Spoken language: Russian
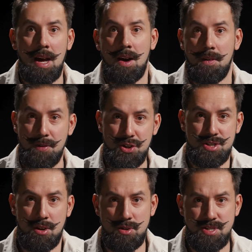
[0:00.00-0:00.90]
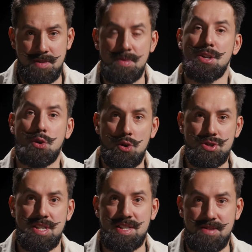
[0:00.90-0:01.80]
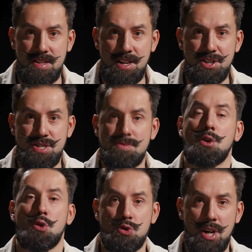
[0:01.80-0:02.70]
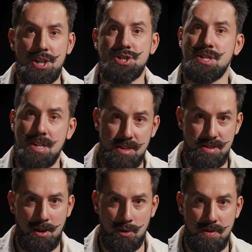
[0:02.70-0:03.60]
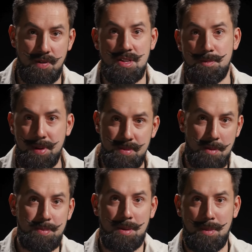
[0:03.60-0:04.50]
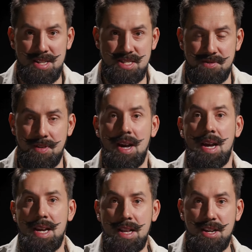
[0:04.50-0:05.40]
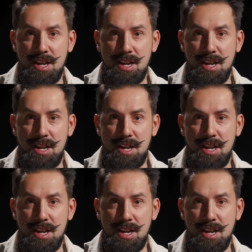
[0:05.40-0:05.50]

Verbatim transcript: – выше ростом и кожа их светлее, чем у окружающих их народов, например, берманцев или